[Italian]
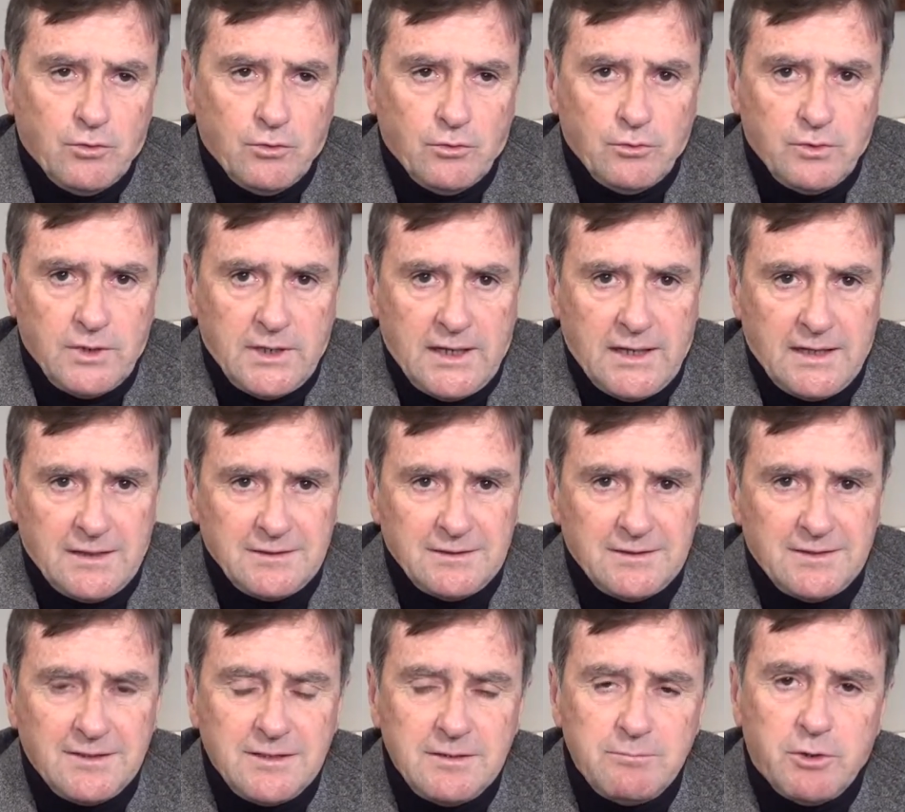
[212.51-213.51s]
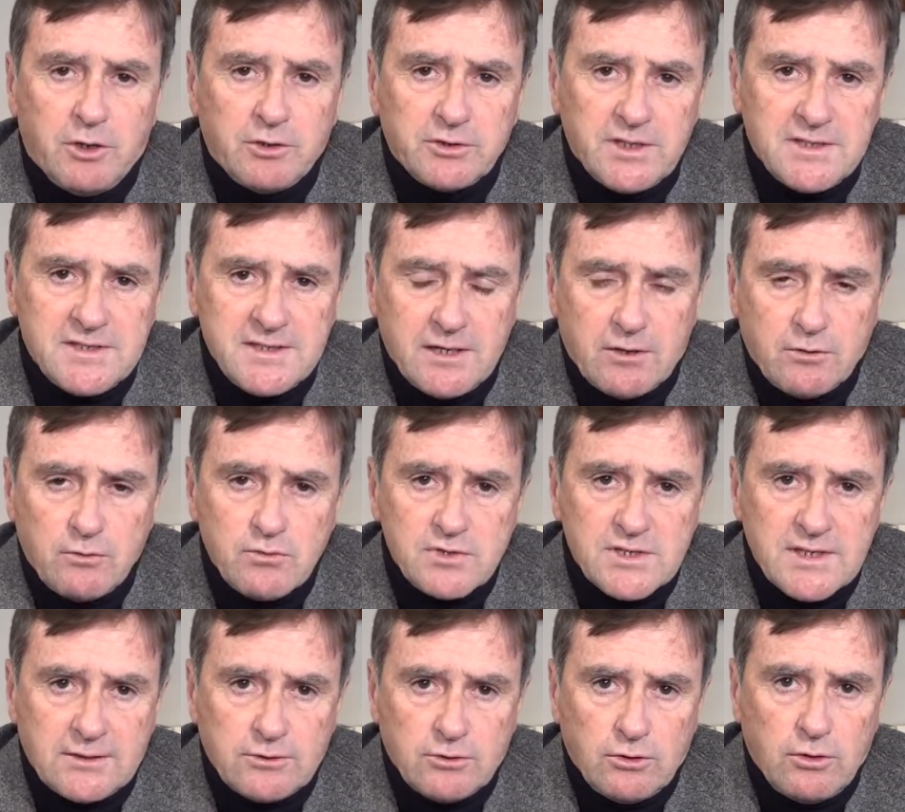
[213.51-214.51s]
una ipotesi
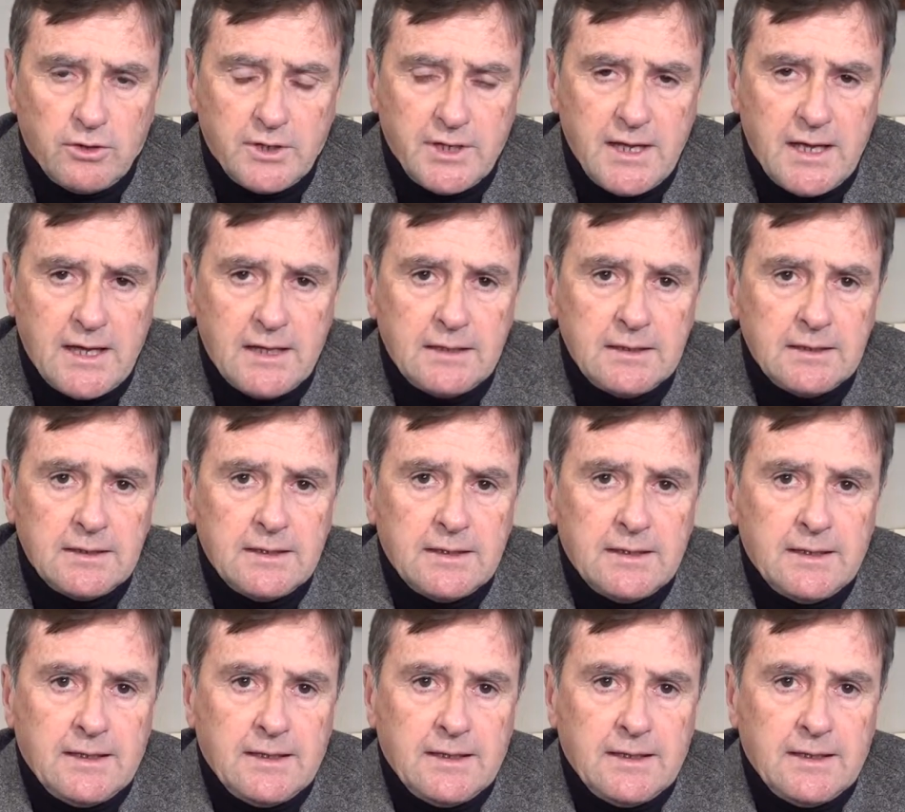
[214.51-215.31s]
accusatoria